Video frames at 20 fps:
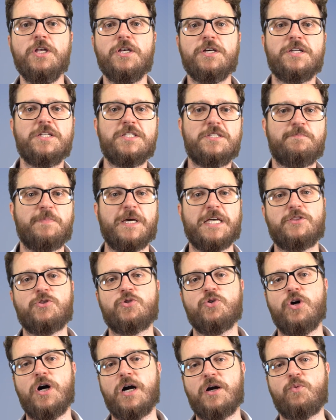
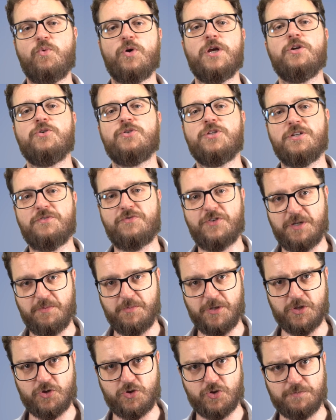rispetto a quello di
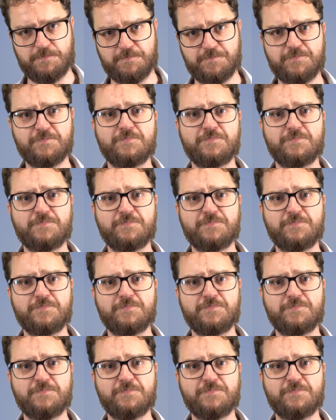riferimento